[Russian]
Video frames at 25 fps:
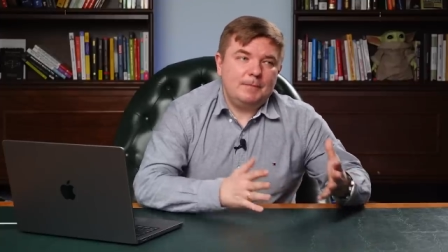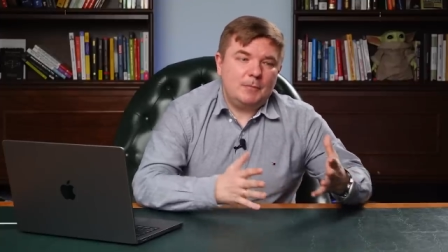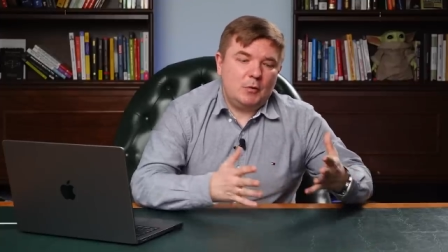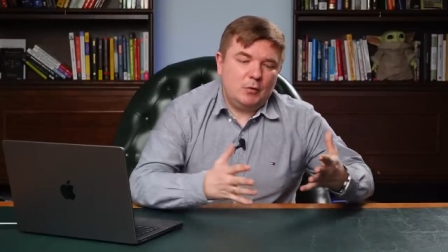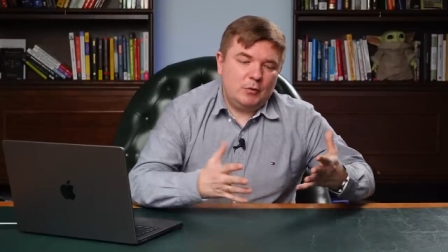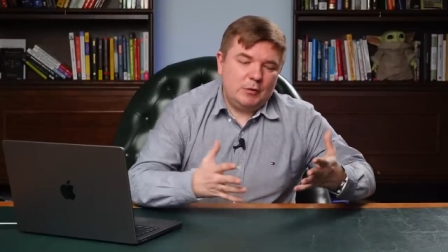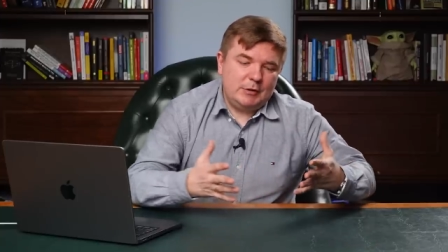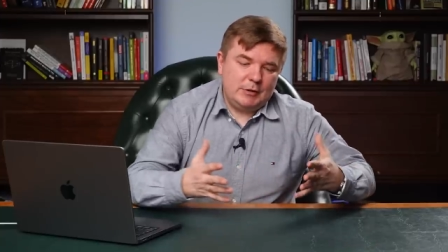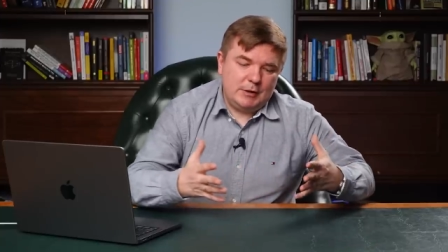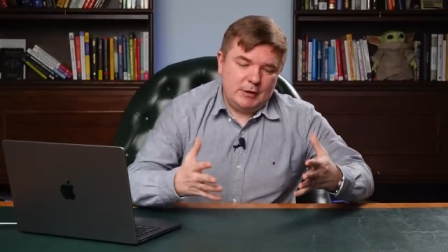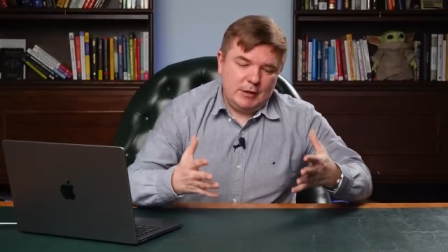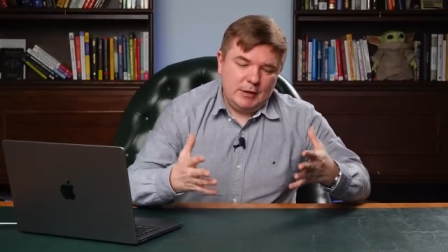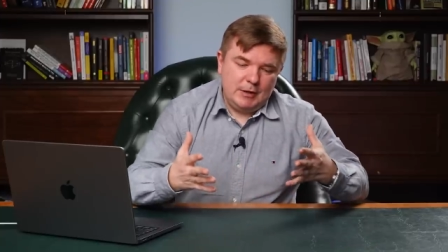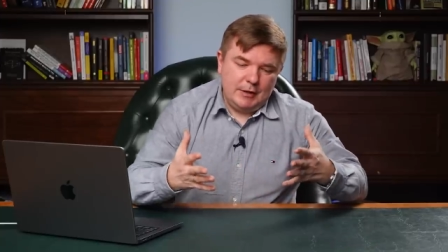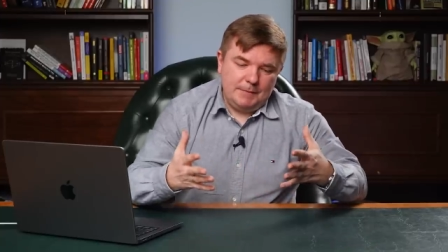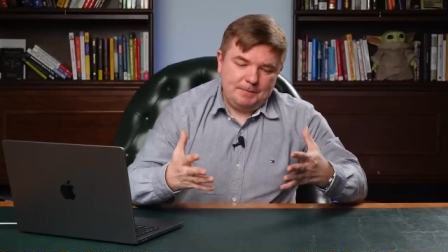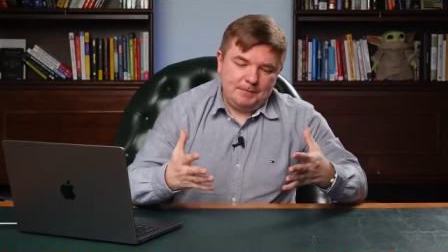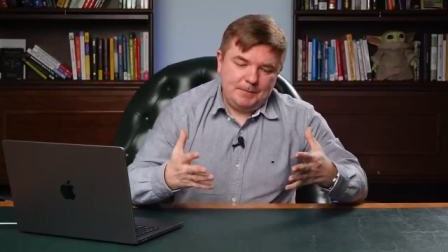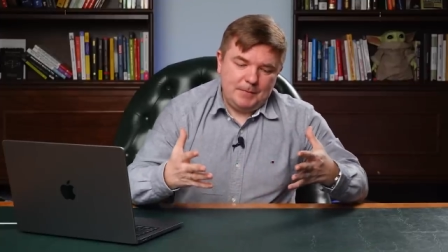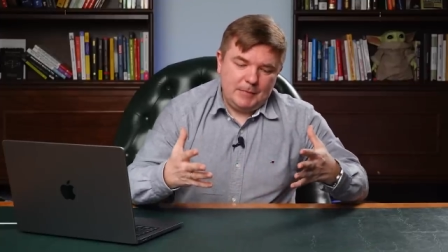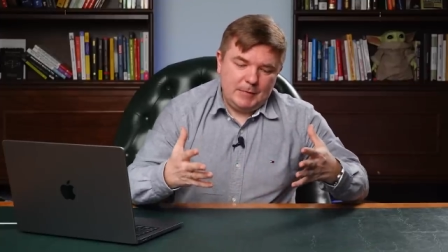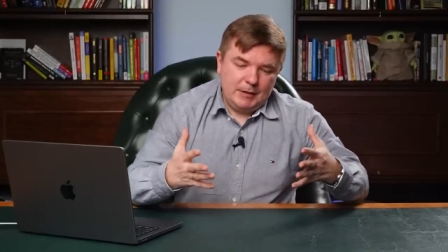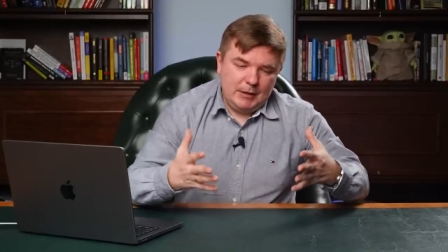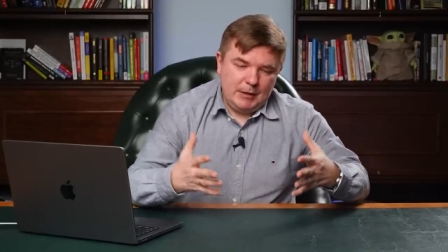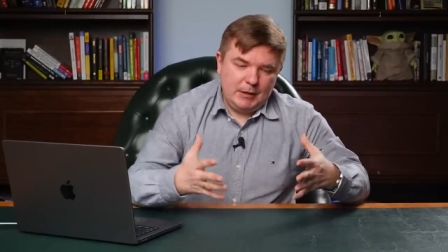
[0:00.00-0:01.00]
То есть
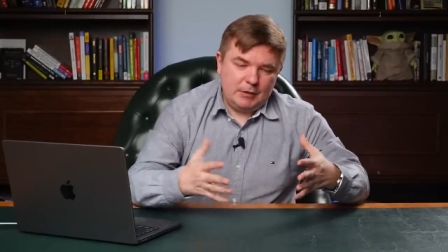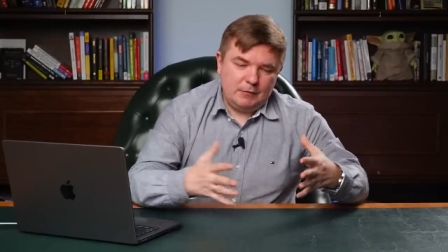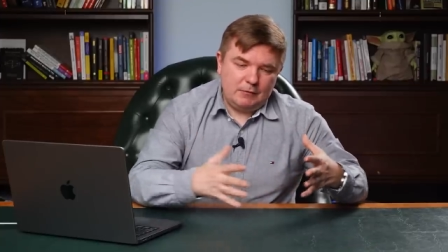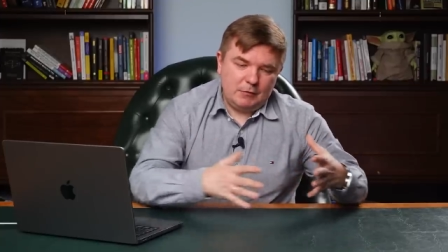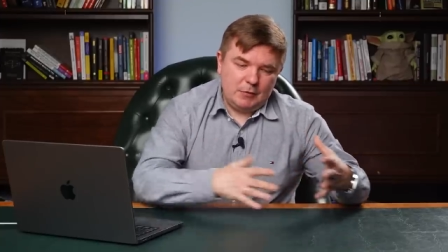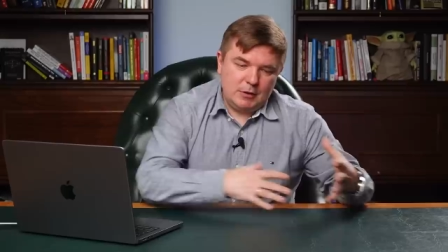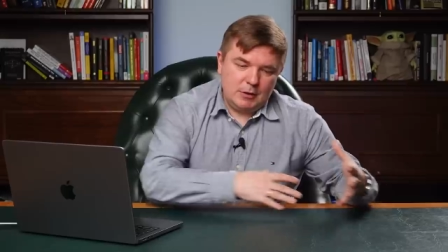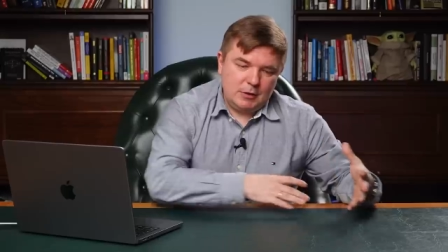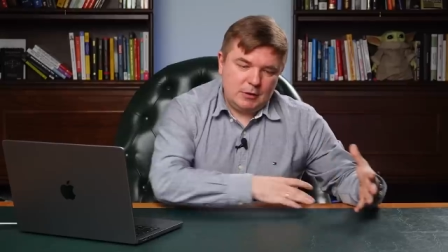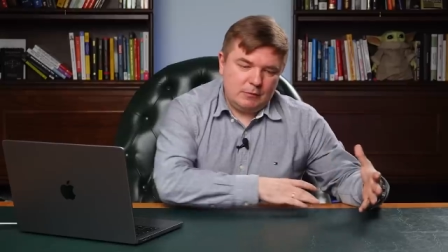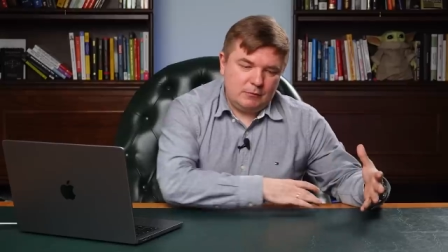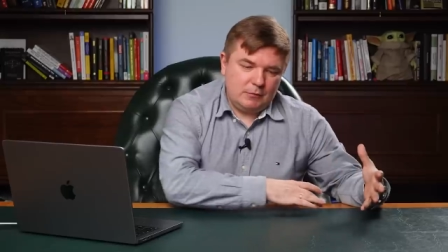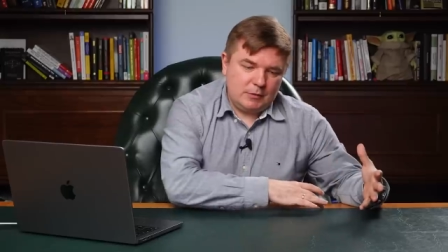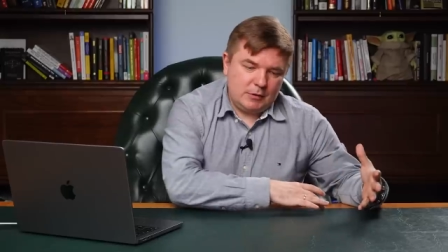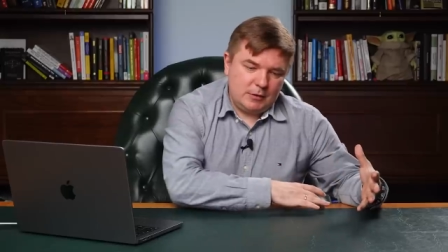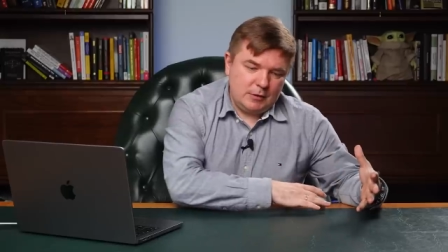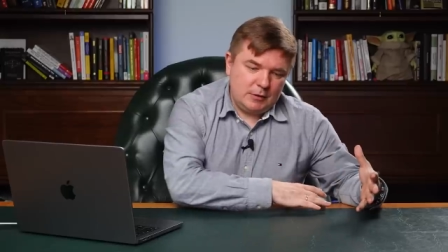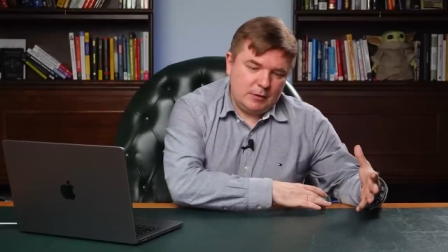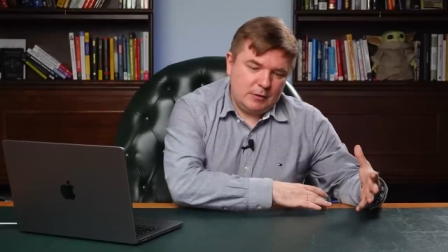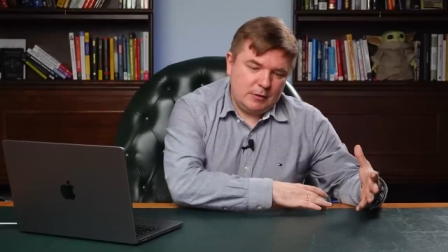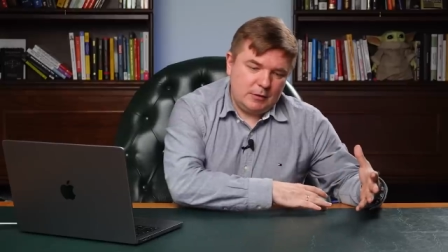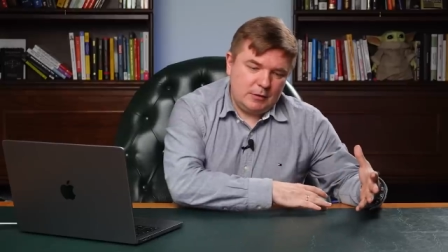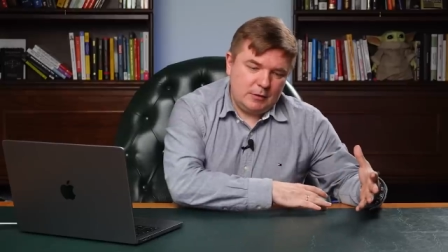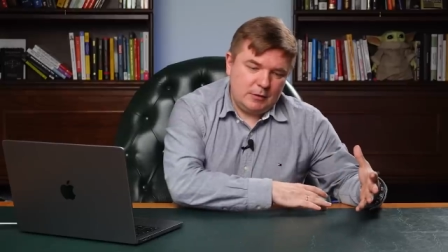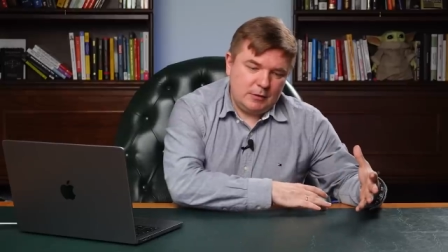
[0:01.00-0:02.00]
нет вот этой вот
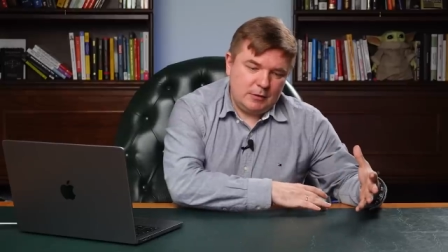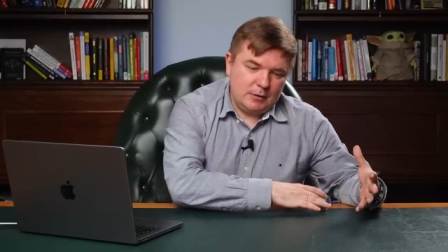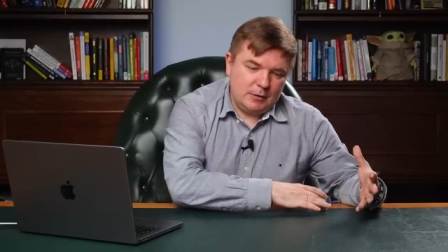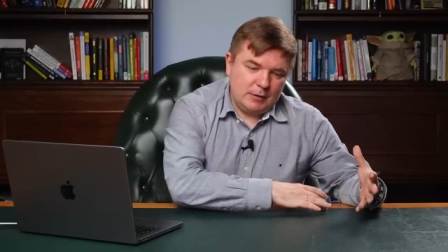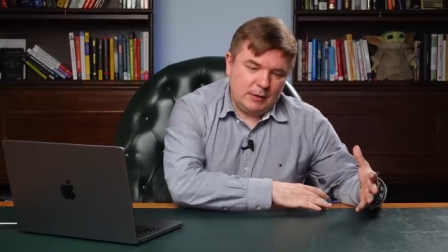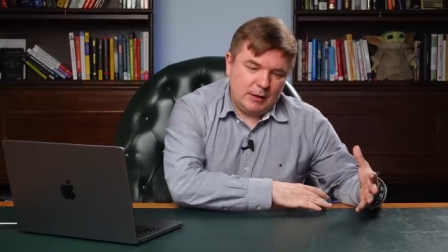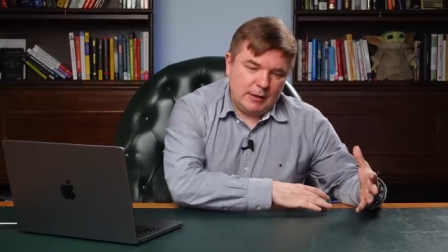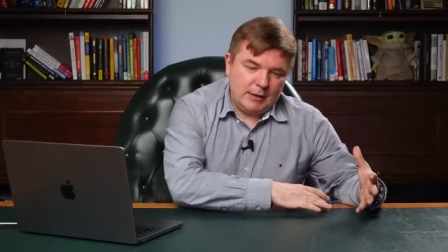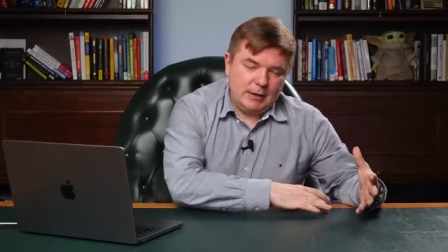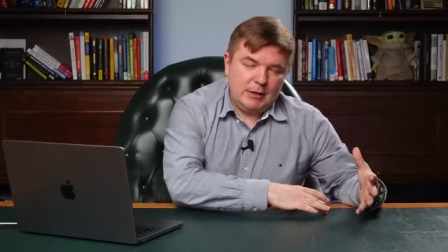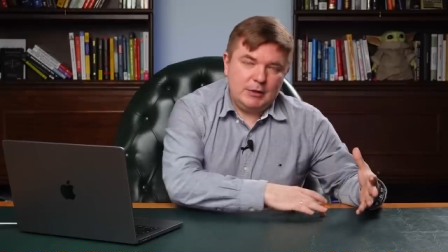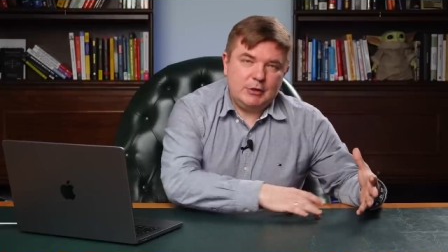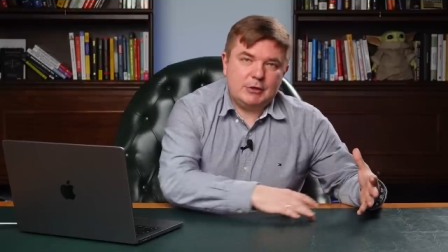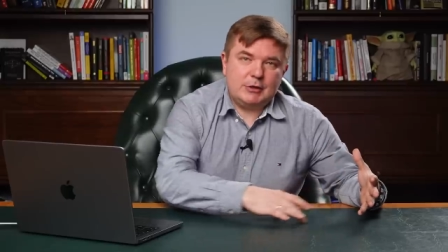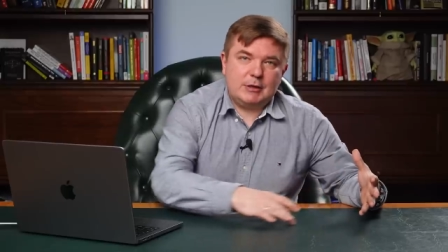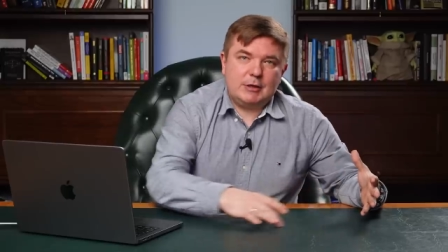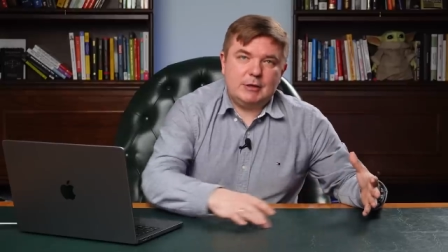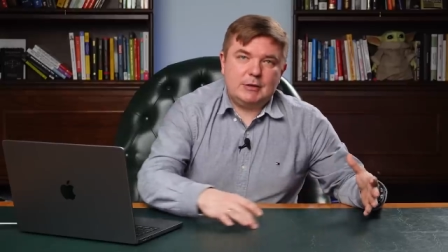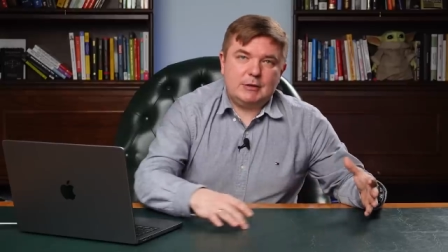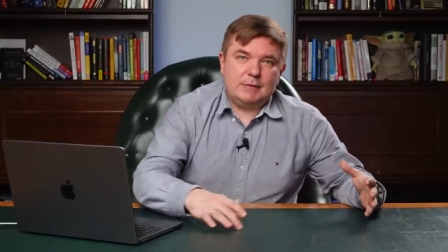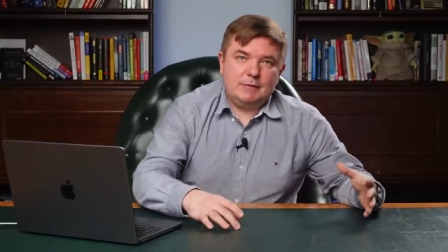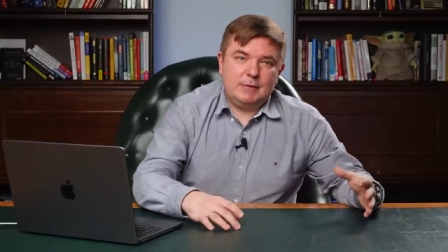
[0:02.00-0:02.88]
логической